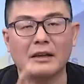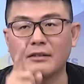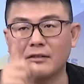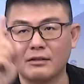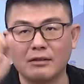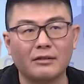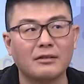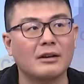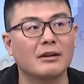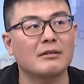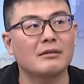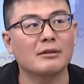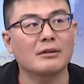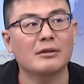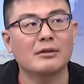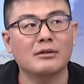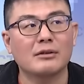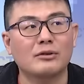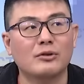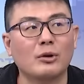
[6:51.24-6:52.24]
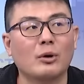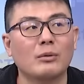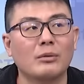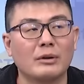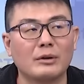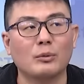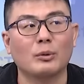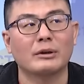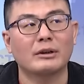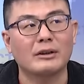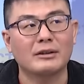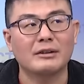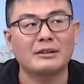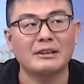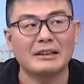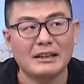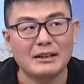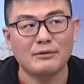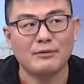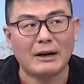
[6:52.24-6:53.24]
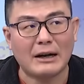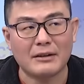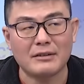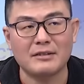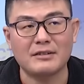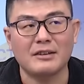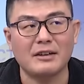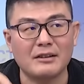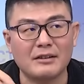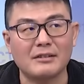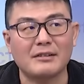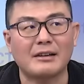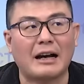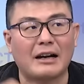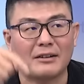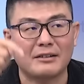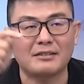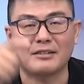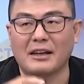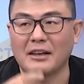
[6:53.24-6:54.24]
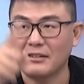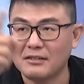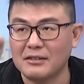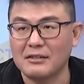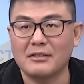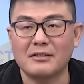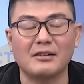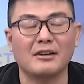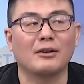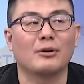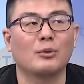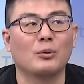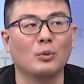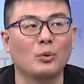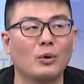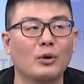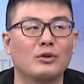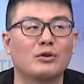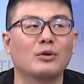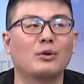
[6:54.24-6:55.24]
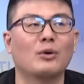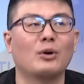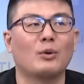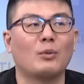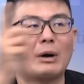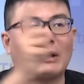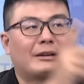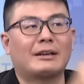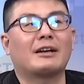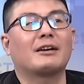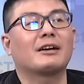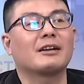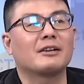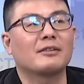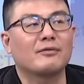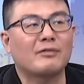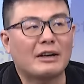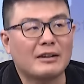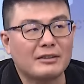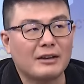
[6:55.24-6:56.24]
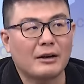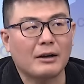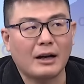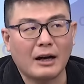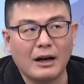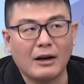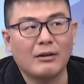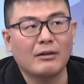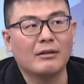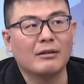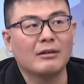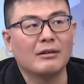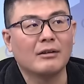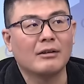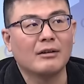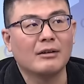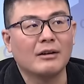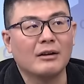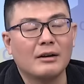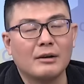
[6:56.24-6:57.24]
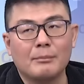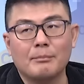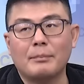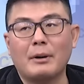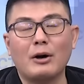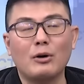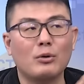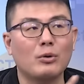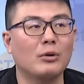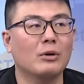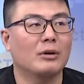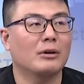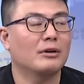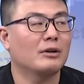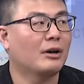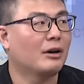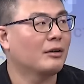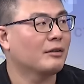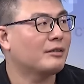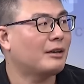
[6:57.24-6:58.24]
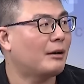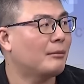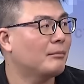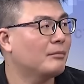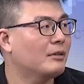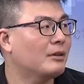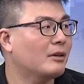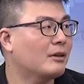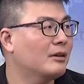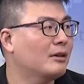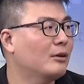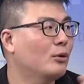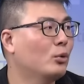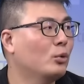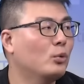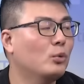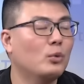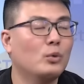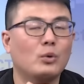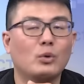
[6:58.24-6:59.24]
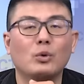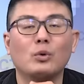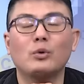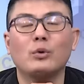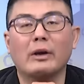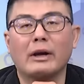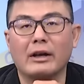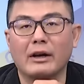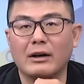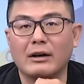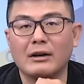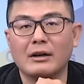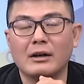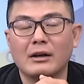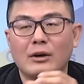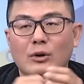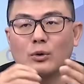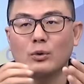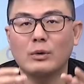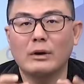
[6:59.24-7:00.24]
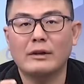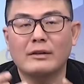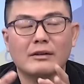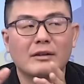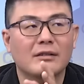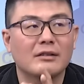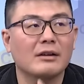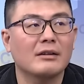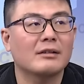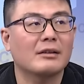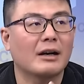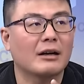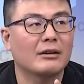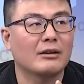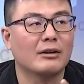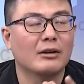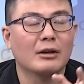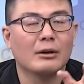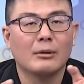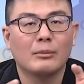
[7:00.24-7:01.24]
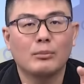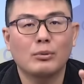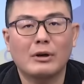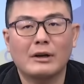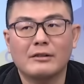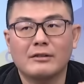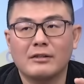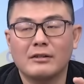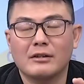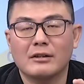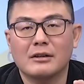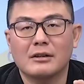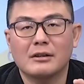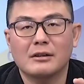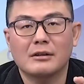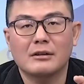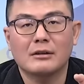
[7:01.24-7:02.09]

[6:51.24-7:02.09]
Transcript: 执政？嗯，中我的地方县长谁执政，我就会往那个方向靠。包括哦，讲这个胡胡伟哦，胡伟这个镇长哦，不管是这个